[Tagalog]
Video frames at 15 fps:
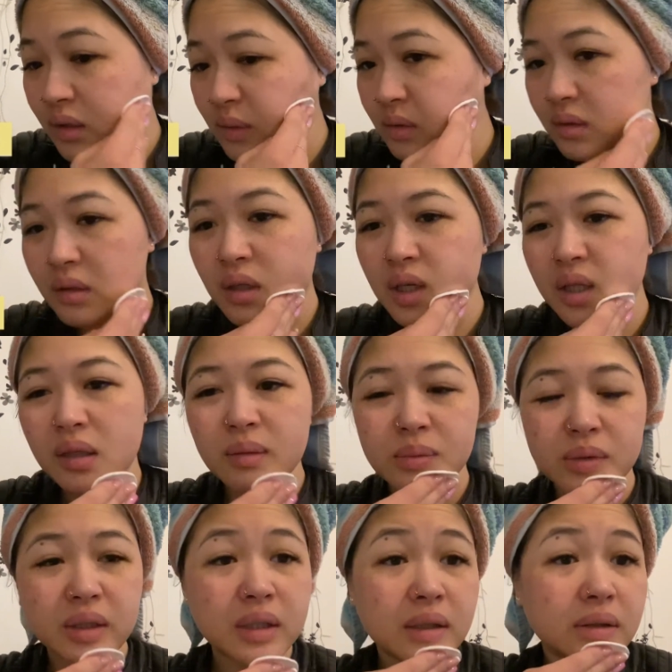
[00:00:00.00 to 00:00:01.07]
It's early in the
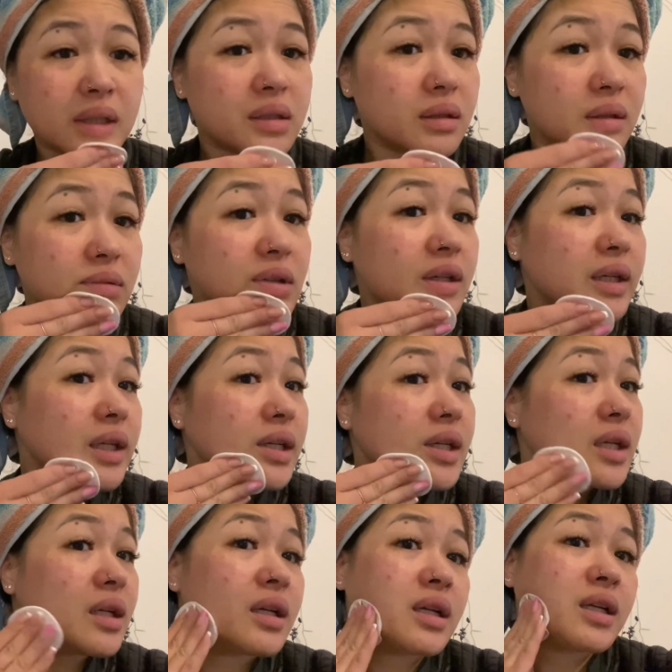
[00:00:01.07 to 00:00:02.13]
morning. It's already
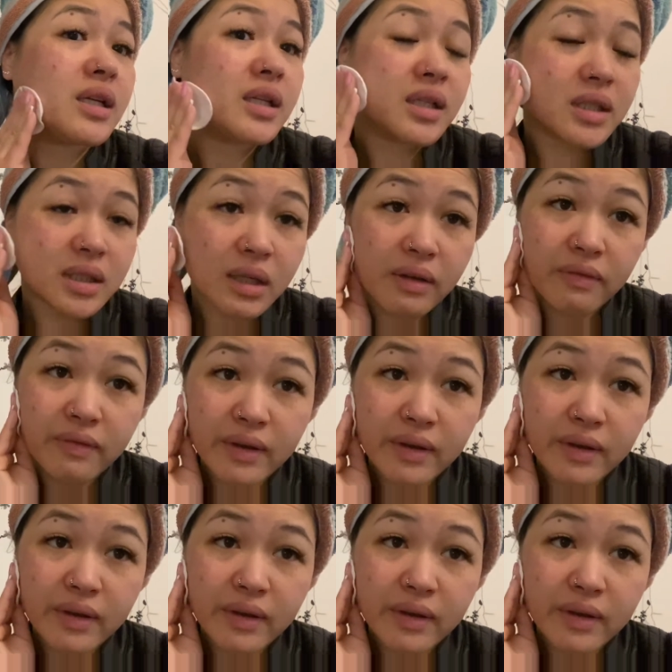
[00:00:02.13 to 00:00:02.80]
7.